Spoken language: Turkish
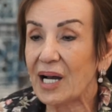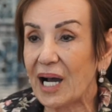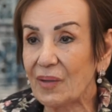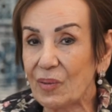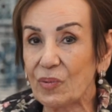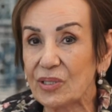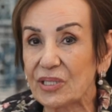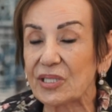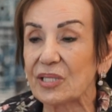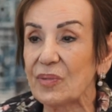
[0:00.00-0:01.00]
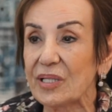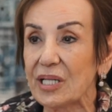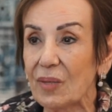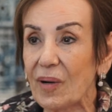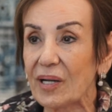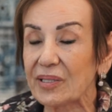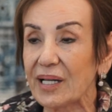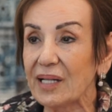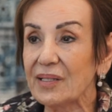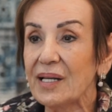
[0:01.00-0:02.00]
Ama bu çizimleri
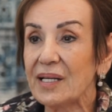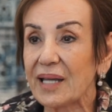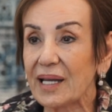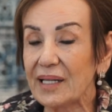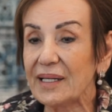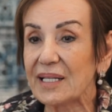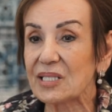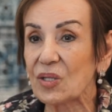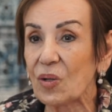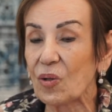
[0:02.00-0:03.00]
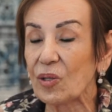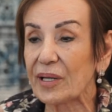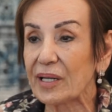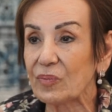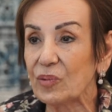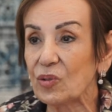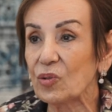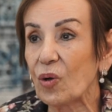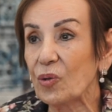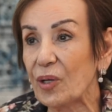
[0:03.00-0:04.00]
yaparken geleneksel olarak bütün
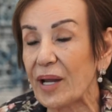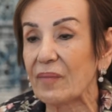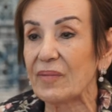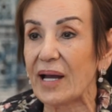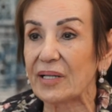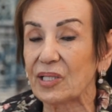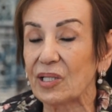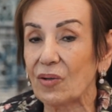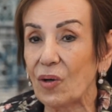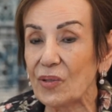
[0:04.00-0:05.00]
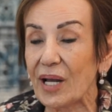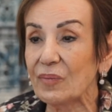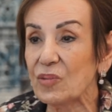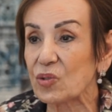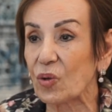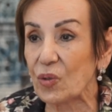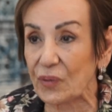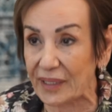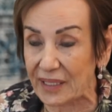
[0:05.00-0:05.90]
o dönemlerde oynanmış oyunları